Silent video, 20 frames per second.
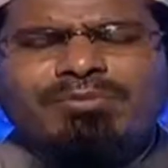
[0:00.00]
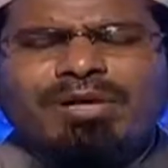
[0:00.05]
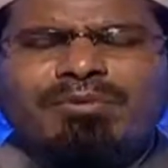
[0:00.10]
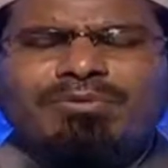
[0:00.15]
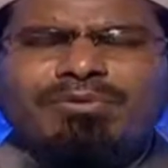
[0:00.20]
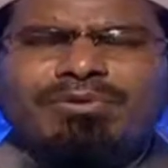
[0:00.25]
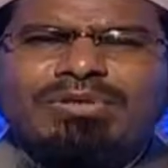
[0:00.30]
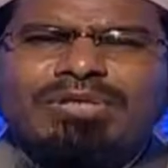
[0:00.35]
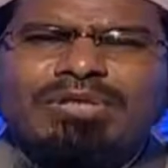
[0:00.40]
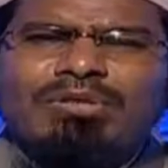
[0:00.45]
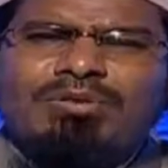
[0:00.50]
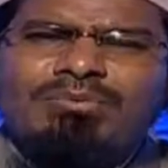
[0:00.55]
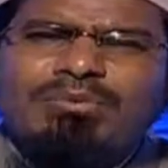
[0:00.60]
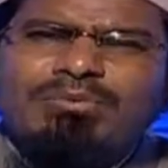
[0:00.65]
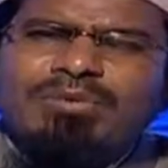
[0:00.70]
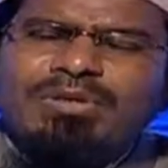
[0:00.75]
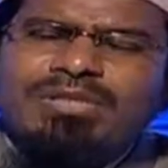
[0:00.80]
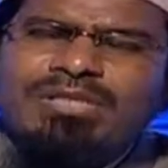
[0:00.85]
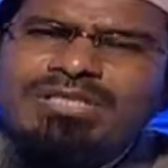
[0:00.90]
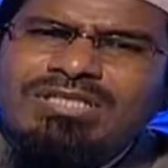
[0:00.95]
মা বোনকেও
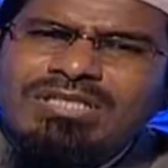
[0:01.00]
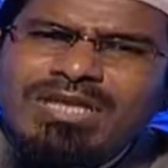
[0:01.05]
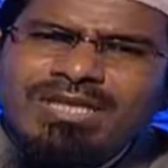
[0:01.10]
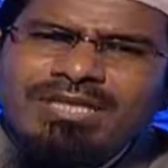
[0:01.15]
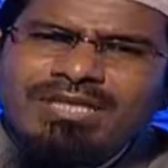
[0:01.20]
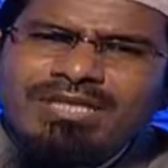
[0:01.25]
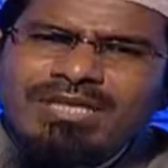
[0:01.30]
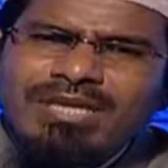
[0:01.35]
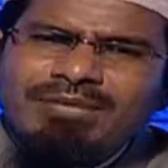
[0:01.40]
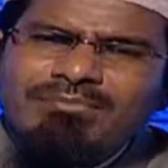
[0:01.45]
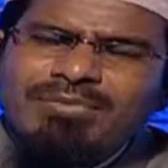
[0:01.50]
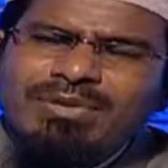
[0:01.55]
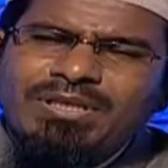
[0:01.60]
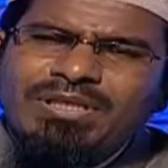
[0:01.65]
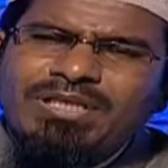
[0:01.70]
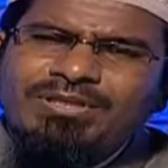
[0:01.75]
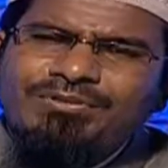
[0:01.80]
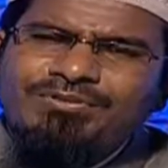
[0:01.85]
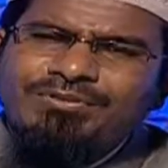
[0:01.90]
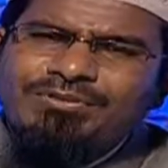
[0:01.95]
আমি বলতে চাই আপনি
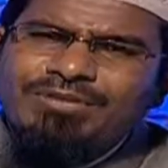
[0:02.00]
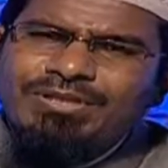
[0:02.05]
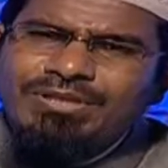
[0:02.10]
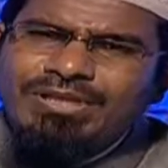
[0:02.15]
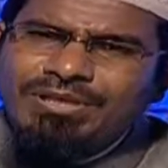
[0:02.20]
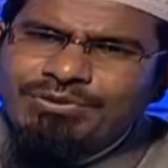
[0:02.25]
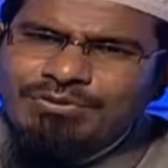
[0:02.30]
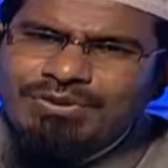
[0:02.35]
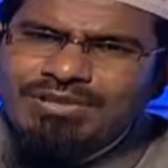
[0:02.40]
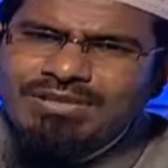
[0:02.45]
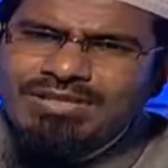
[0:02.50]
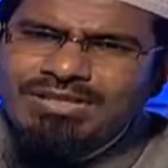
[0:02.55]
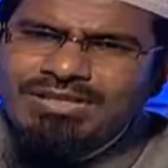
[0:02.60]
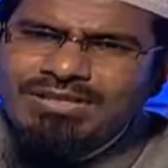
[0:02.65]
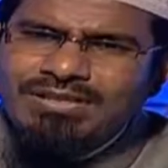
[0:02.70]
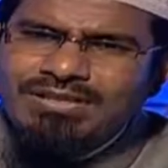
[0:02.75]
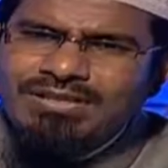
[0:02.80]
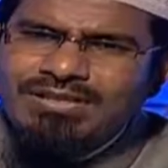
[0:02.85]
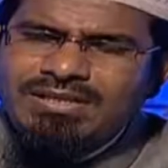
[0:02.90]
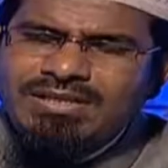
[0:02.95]
কি একটু চিন্তা
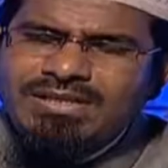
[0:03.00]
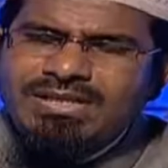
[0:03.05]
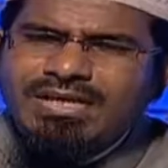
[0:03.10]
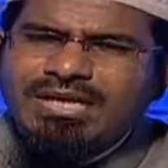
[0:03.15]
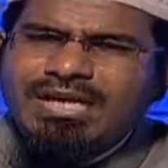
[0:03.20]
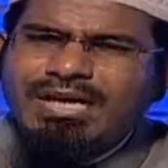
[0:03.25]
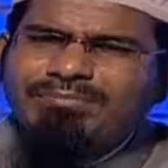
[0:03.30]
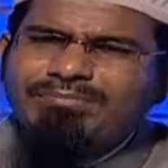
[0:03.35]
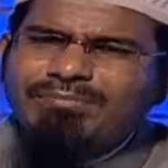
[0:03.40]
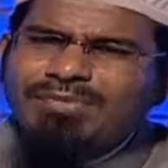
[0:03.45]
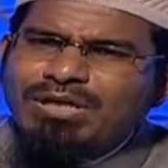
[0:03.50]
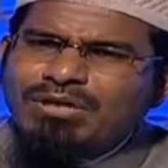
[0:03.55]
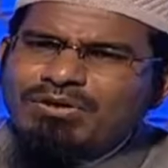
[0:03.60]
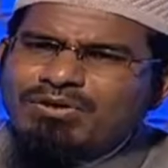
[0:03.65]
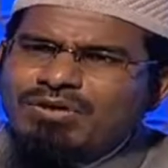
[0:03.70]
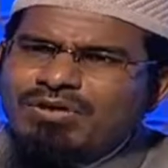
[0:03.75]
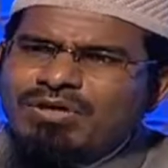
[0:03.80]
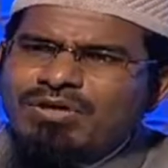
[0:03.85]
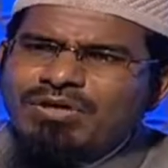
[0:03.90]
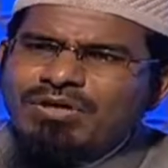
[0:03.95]
করেছেন আপনার
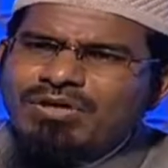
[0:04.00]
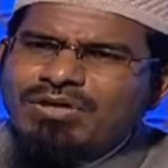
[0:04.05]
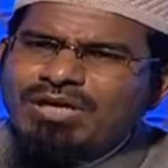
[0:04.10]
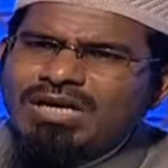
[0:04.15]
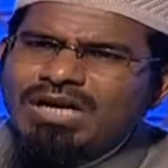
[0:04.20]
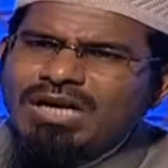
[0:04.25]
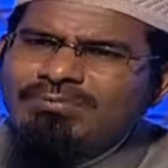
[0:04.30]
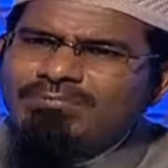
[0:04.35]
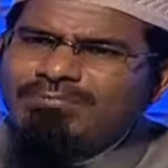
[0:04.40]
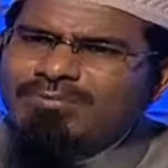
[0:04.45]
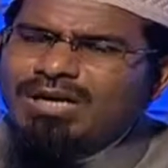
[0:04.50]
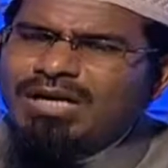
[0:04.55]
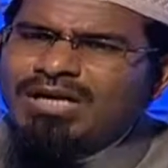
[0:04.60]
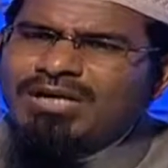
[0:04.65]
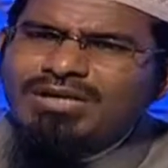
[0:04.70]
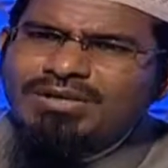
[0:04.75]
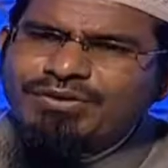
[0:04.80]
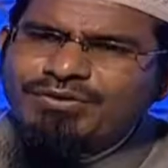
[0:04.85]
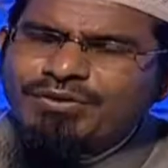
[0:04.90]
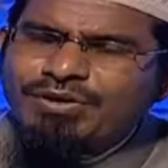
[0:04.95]
ঘর
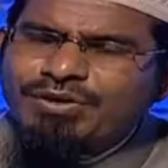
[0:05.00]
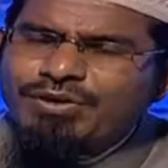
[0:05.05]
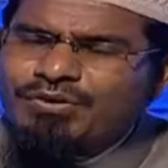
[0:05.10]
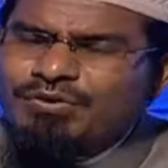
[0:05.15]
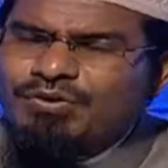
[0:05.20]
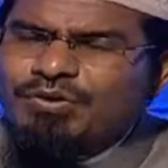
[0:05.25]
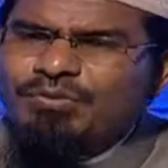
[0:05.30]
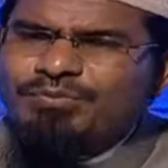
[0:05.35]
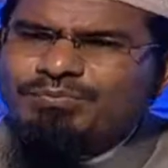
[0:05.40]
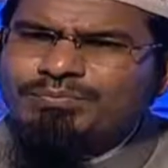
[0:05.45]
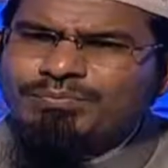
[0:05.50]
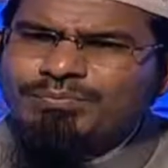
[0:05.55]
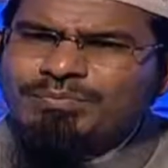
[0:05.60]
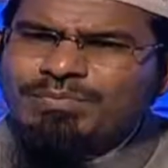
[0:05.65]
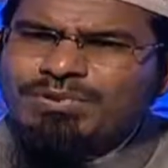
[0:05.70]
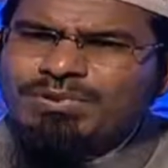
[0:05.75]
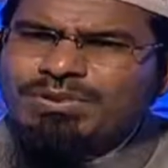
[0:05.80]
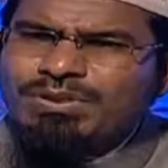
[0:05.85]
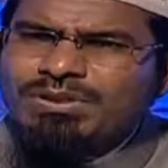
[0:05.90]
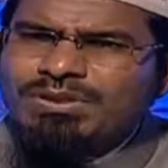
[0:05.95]
আপনার ড্রয়িং রুম
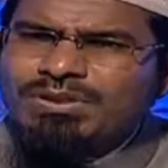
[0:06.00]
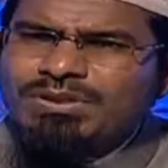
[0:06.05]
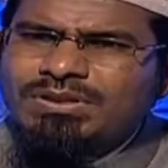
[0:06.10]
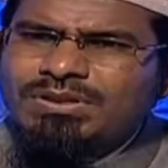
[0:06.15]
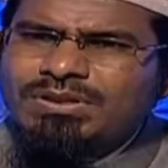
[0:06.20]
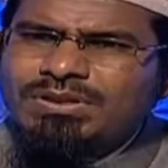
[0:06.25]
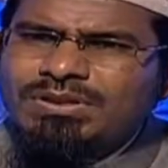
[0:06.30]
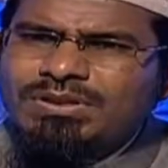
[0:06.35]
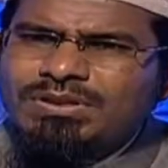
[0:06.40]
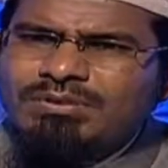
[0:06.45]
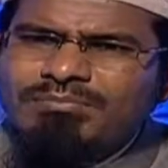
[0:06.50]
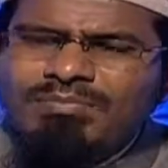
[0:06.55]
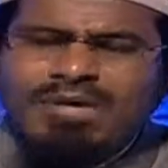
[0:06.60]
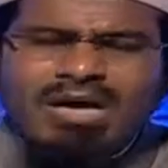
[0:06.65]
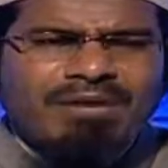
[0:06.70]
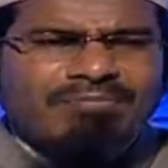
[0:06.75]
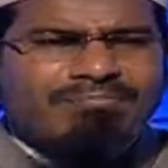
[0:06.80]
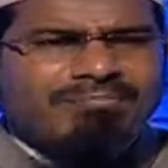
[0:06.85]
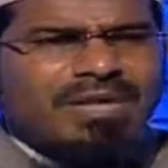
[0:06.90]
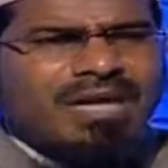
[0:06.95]

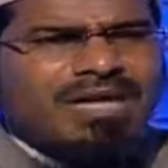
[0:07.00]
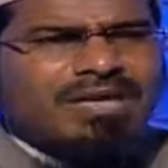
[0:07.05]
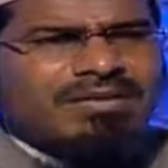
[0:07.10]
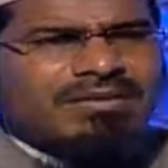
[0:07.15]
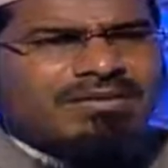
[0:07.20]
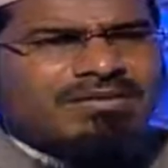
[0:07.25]
বা আপনার